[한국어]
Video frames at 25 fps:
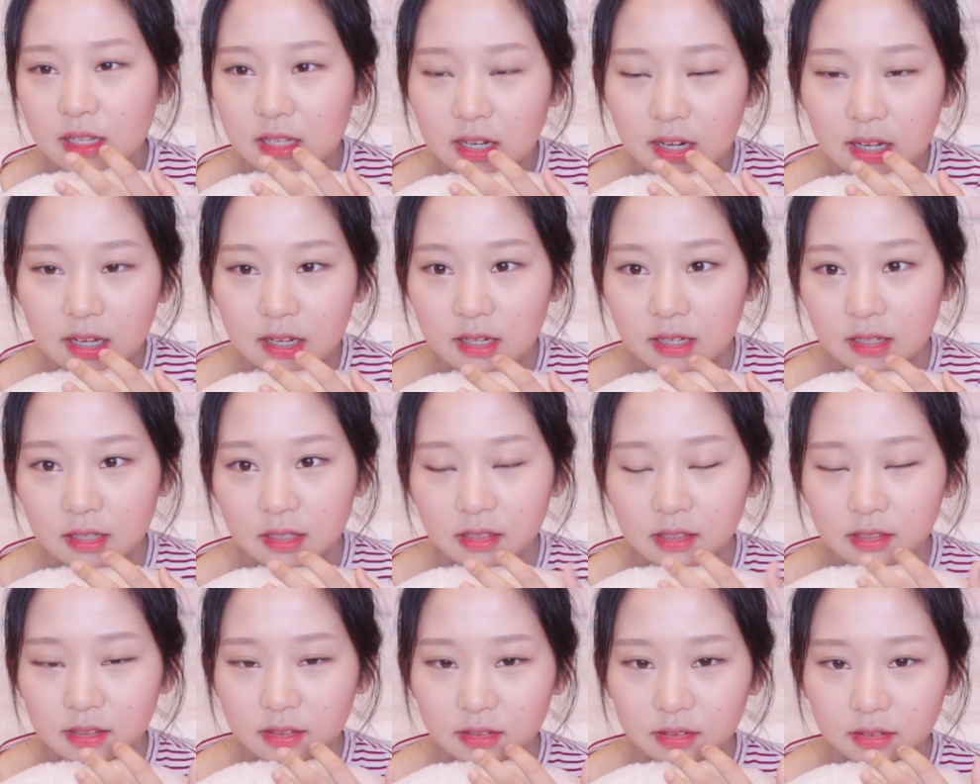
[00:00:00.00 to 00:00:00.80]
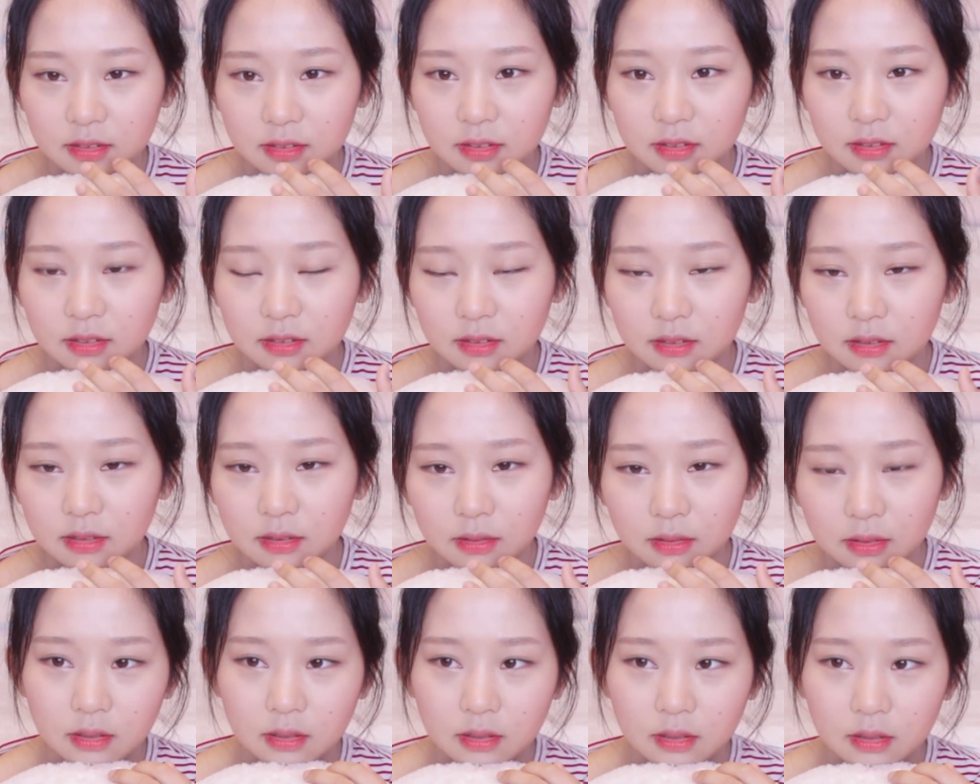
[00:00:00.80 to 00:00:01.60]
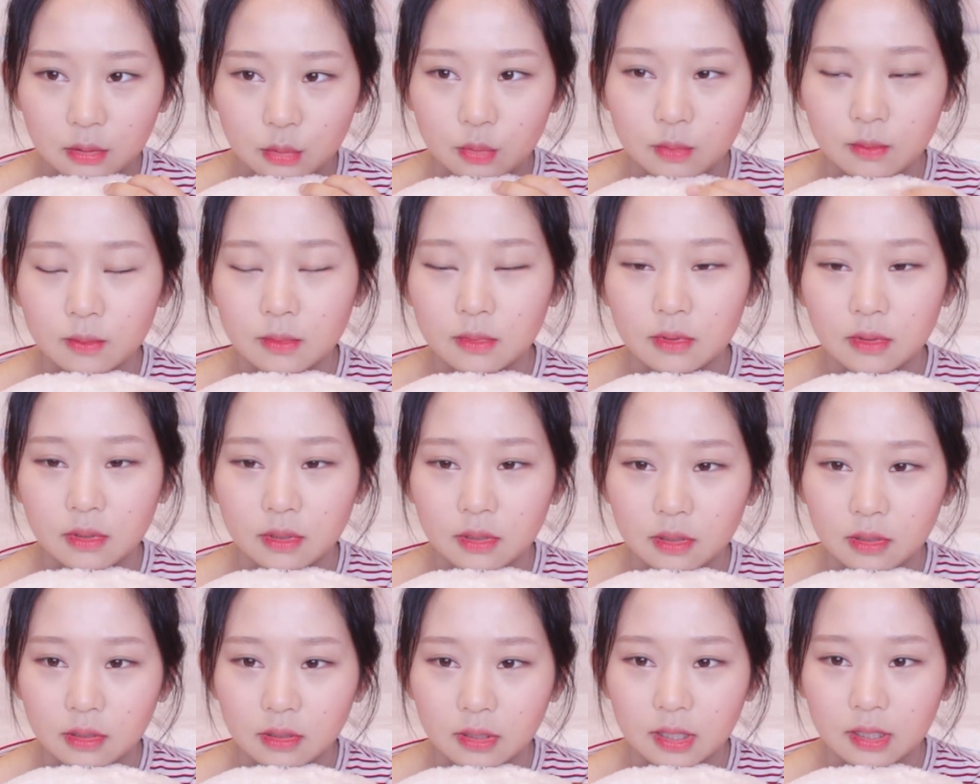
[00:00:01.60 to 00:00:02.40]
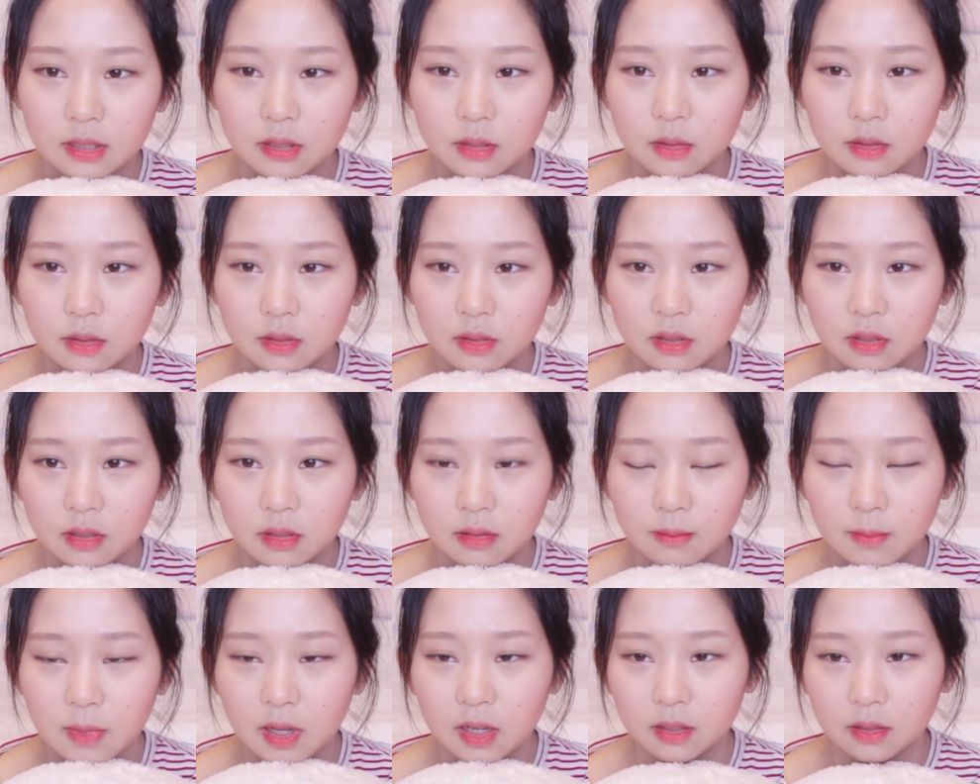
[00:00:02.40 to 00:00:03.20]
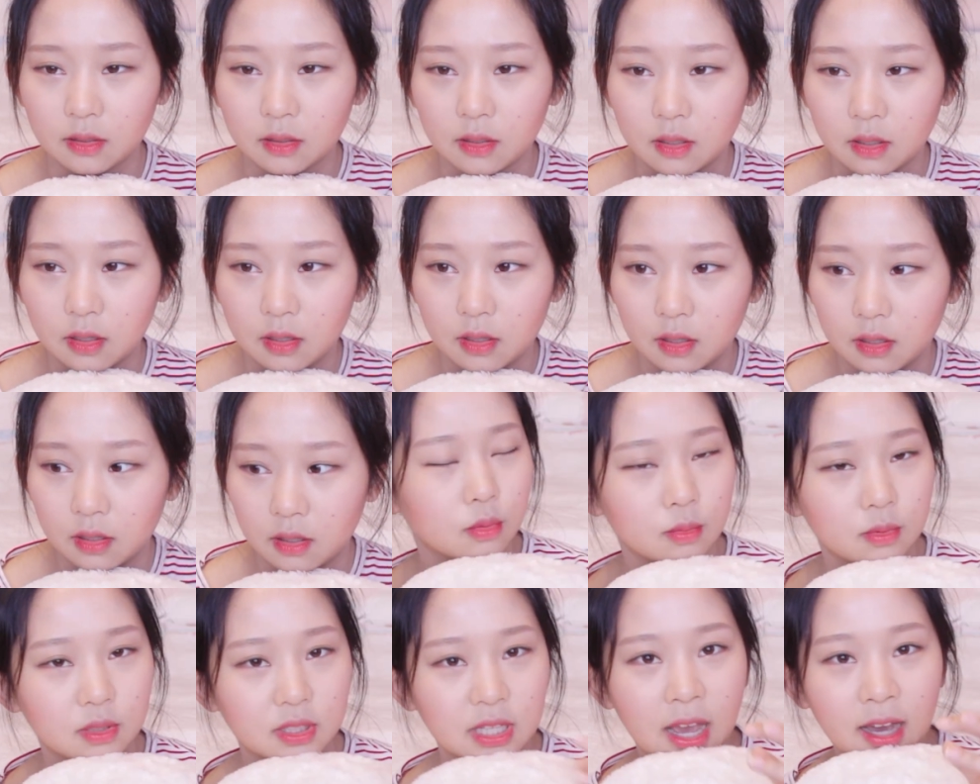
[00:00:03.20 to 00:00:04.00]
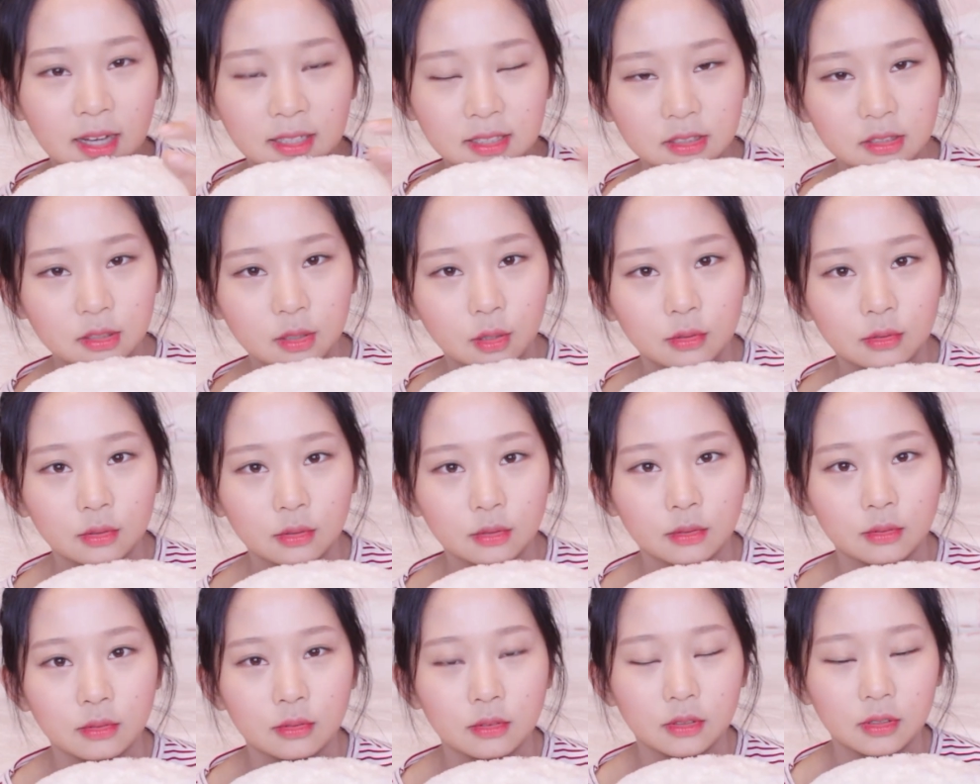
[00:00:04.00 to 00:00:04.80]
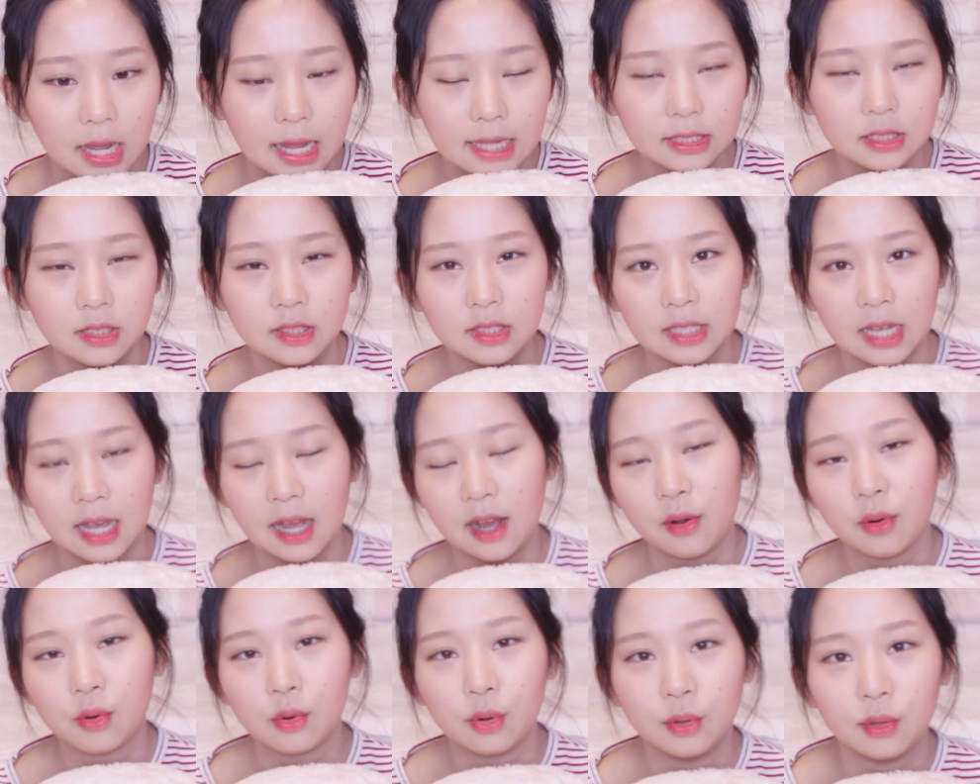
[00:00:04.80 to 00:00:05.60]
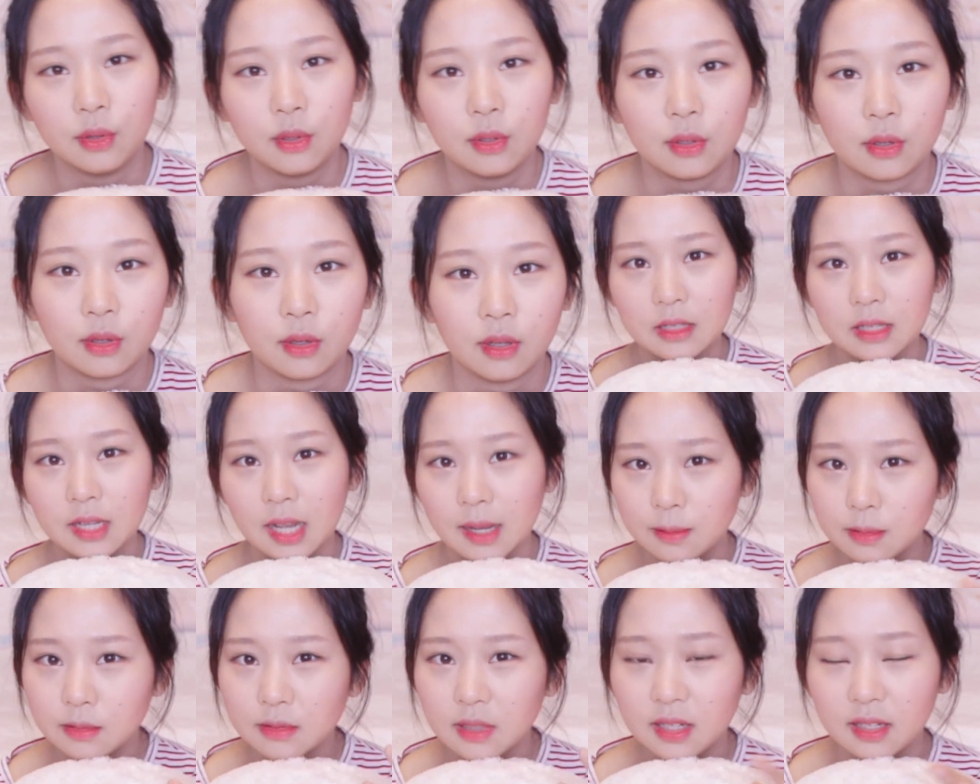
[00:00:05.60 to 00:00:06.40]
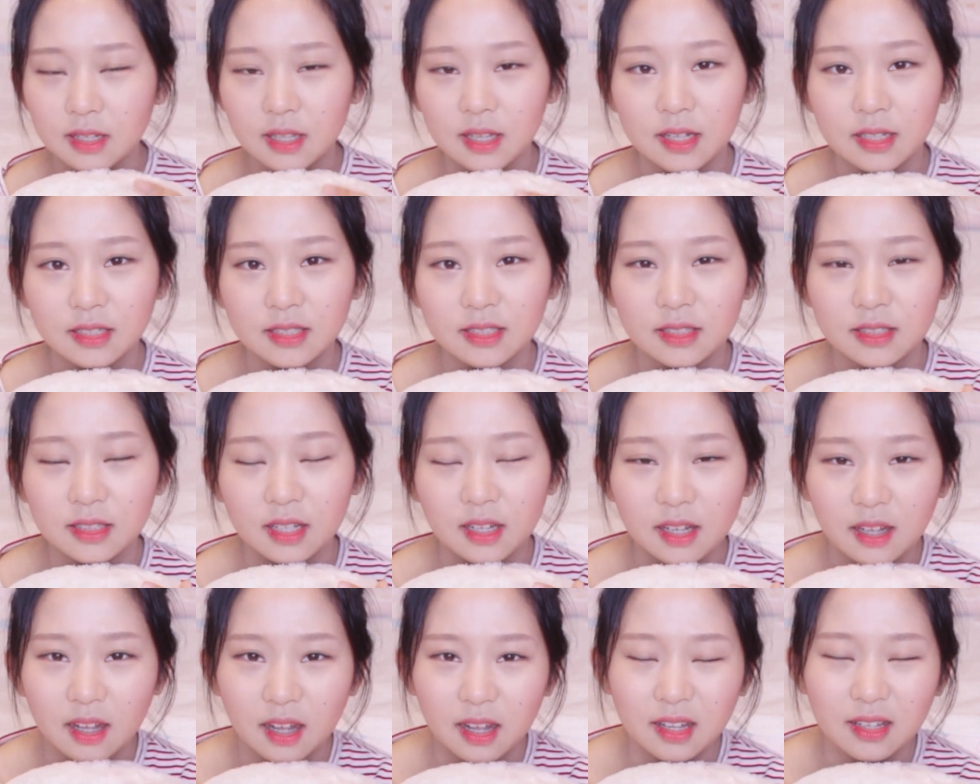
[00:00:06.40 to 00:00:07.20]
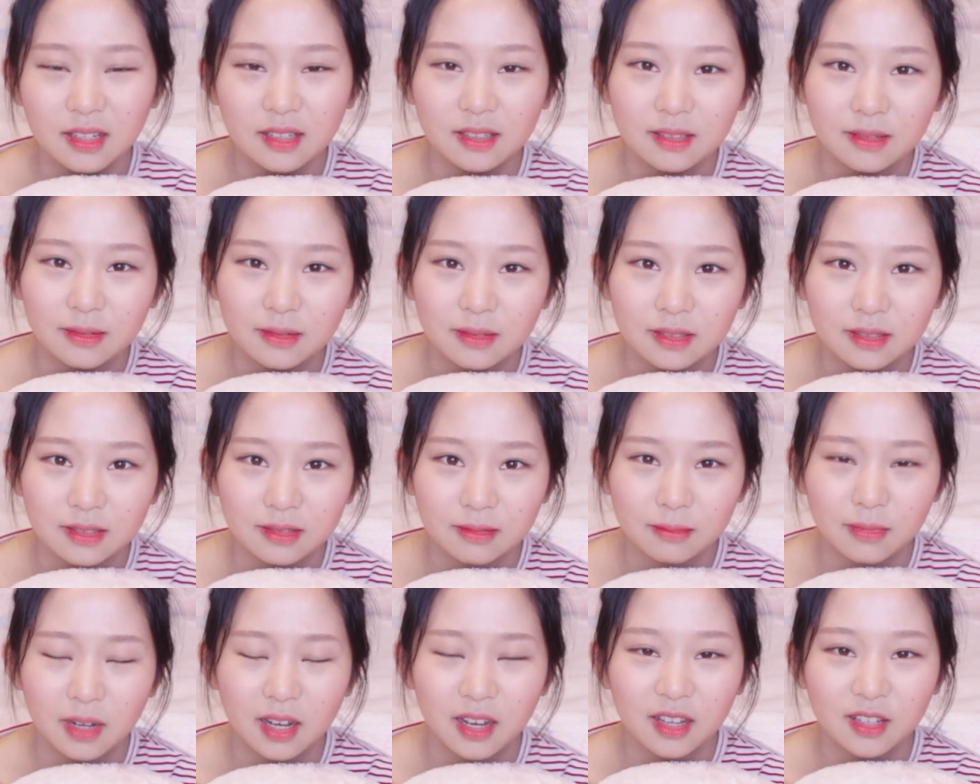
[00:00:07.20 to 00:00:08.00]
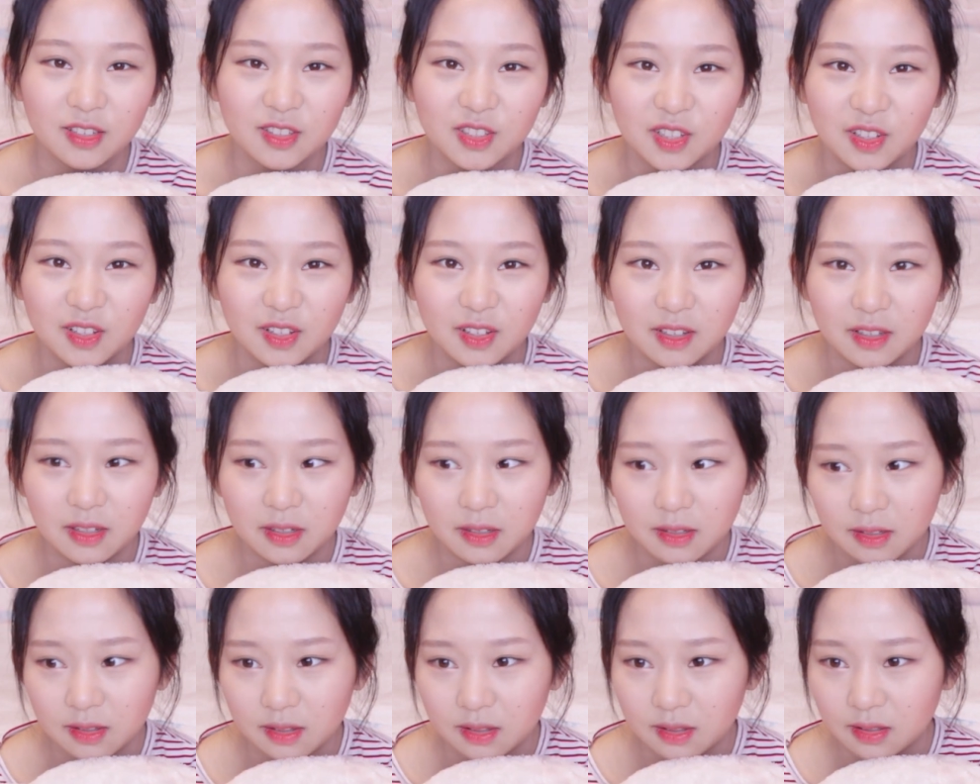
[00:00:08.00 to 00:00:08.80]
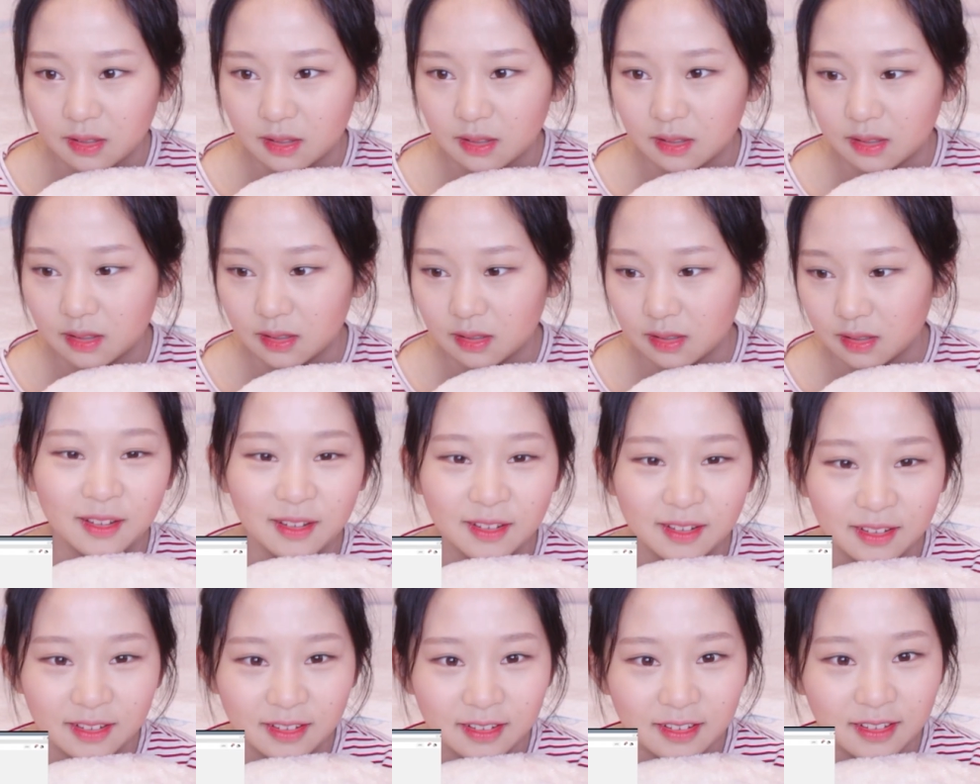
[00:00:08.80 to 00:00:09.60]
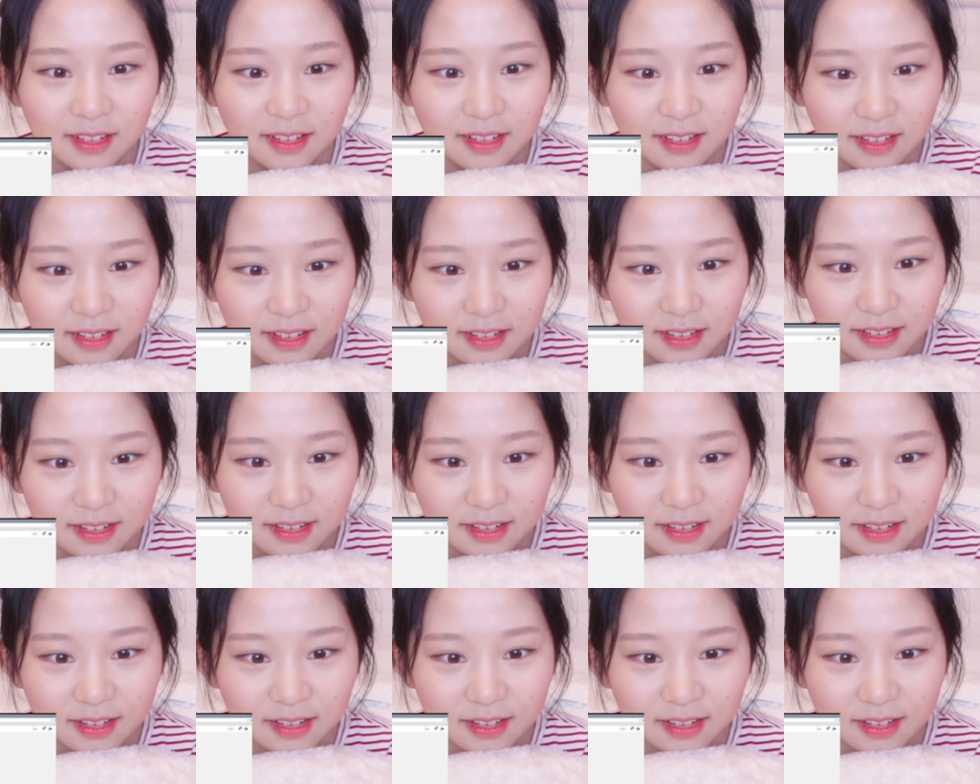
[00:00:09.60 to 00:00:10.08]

아니라 그좀 그러니까 막좀 자극적으로 하시지 않고 차분하게 하신다? 아 망했어 들어갑니다